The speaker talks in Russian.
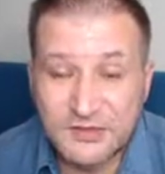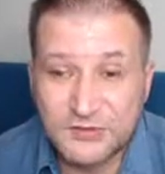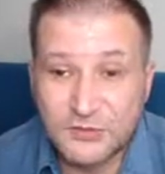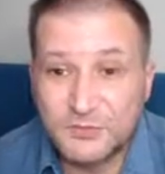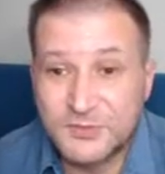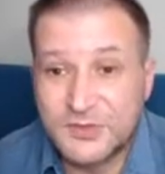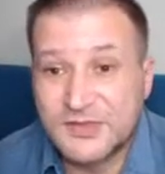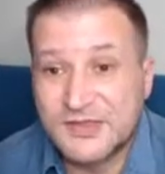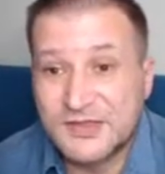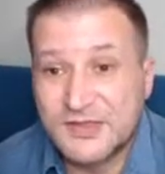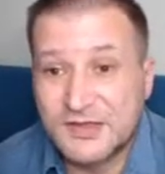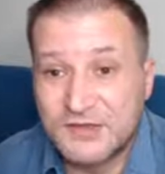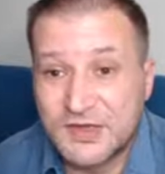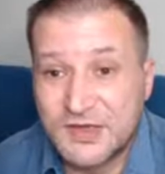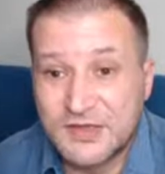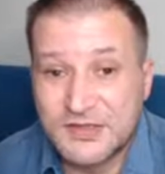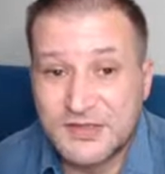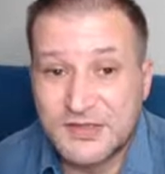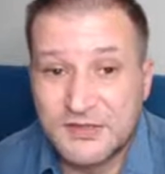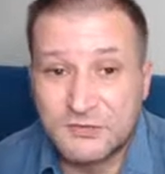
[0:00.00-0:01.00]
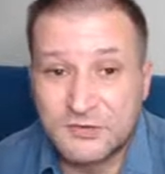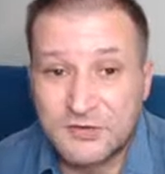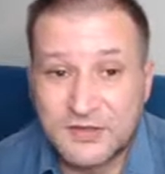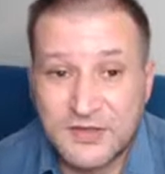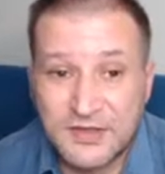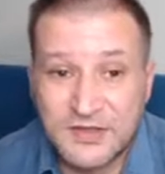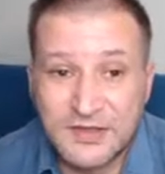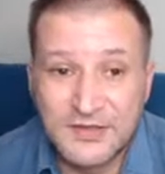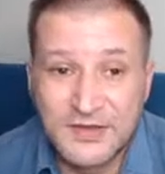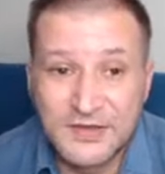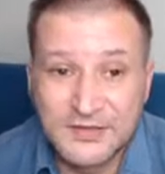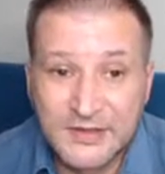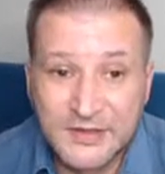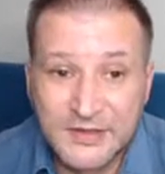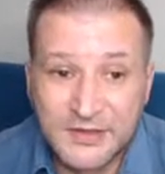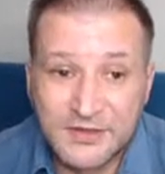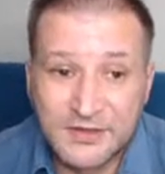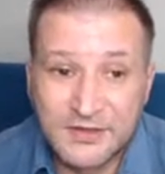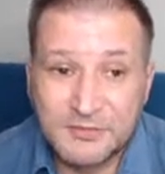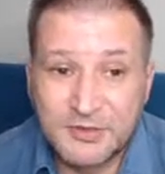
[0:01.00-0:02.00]
Ну, представляете, вот я,
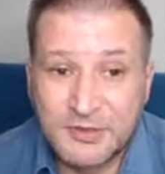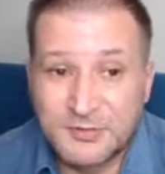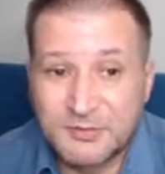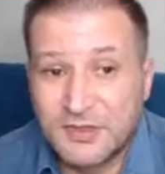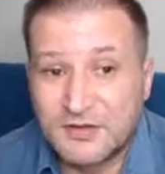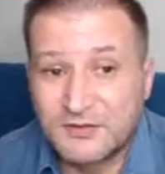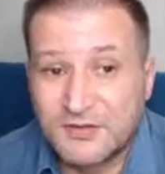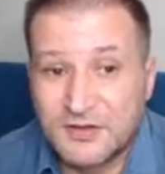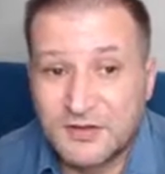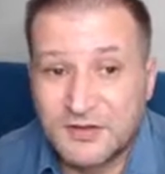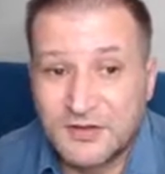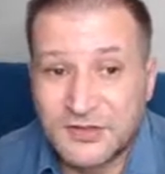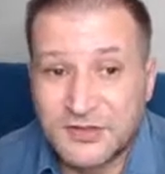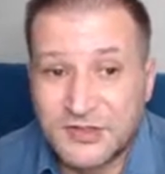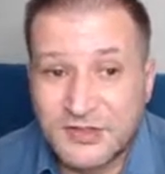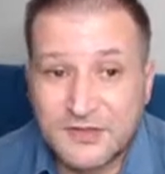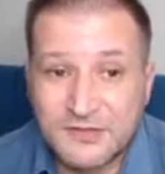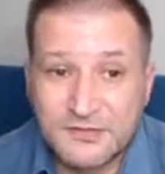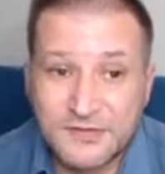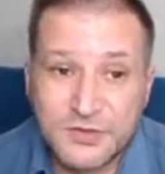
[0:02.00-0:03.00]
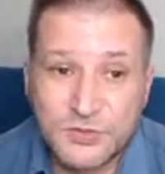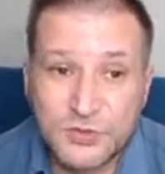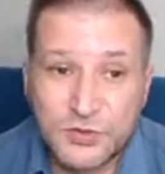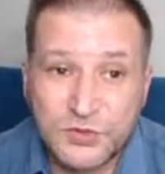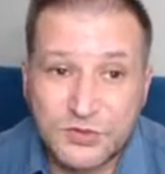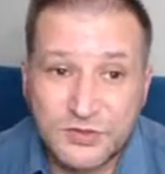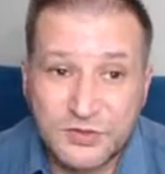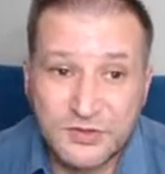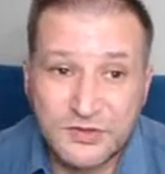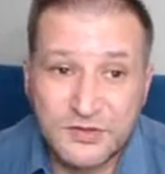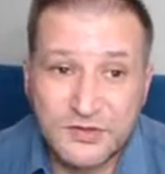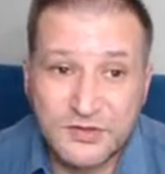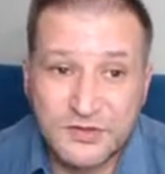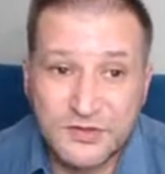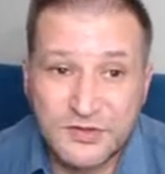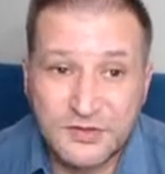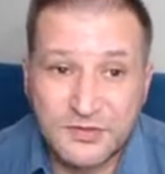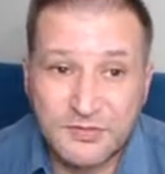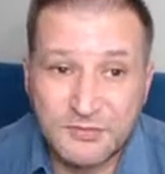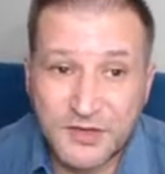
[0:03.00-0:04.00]
например, сейчас э, возьму
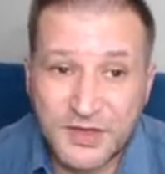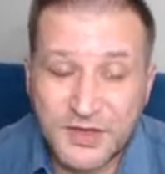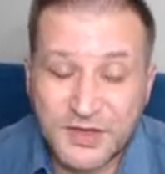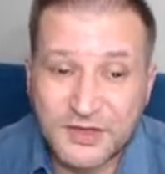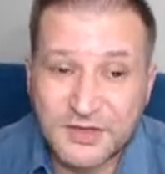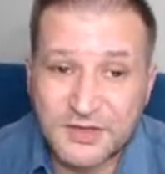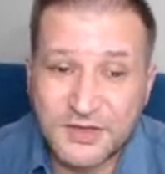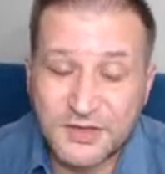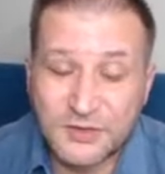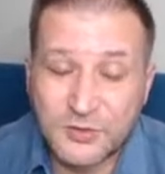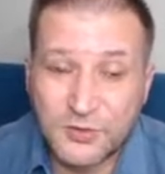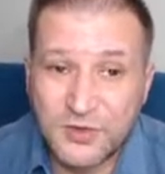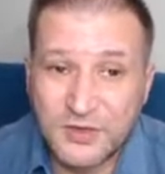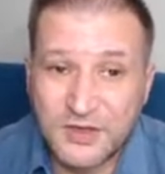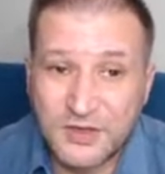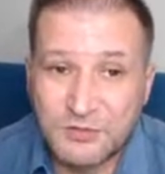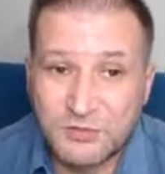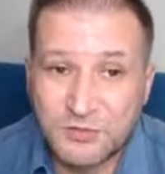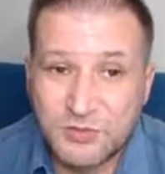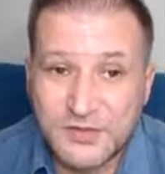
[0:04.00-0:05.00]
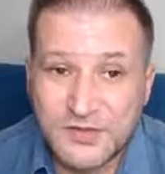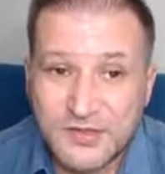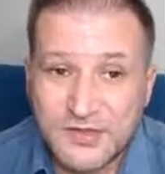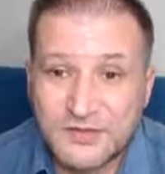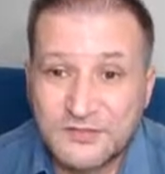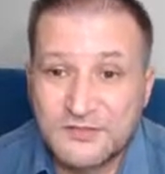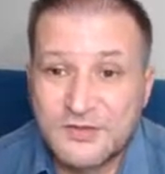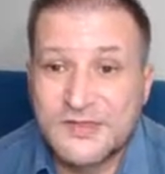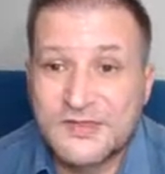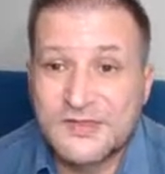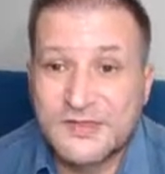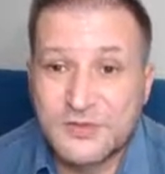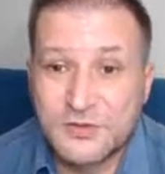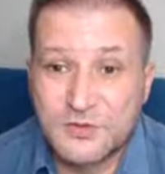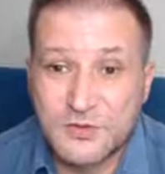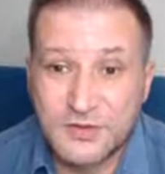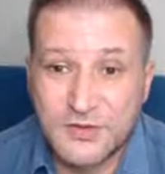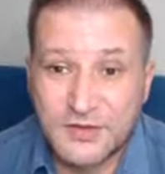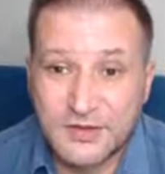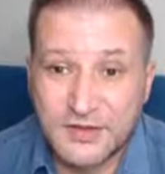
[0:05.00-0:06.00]
э, проект какой-нибудь
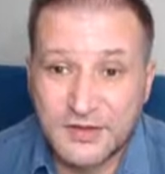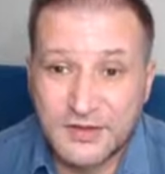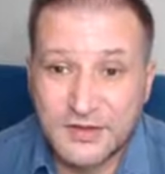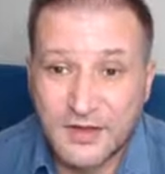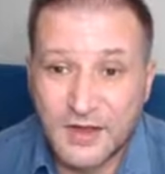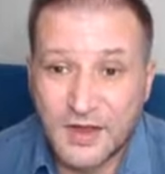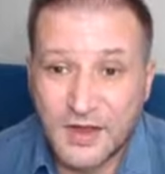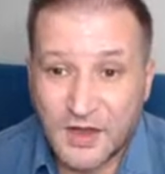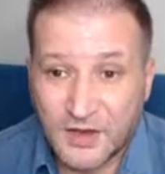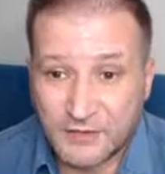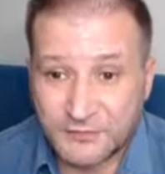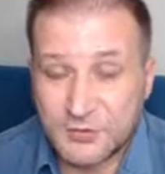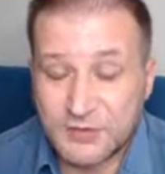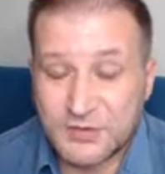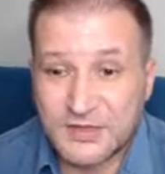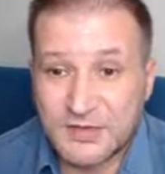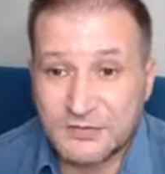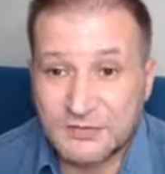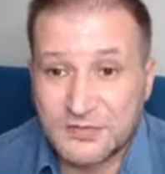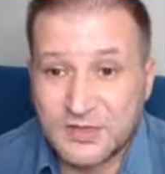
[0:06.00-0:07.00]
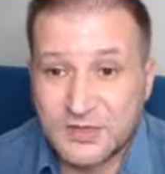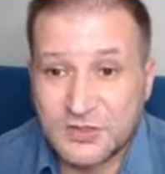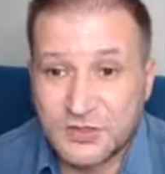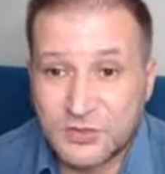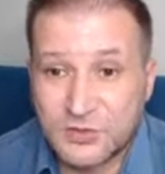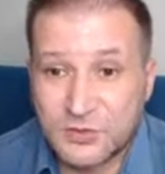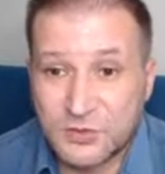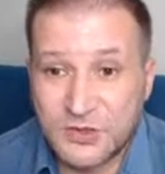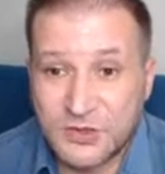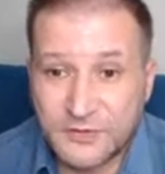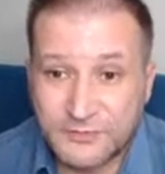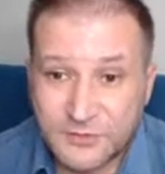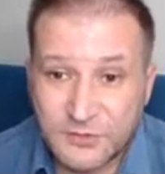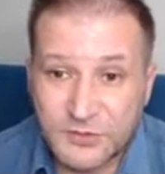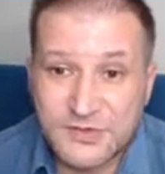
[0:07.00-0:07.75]
инвестиционный, а вход там 1000 долларов.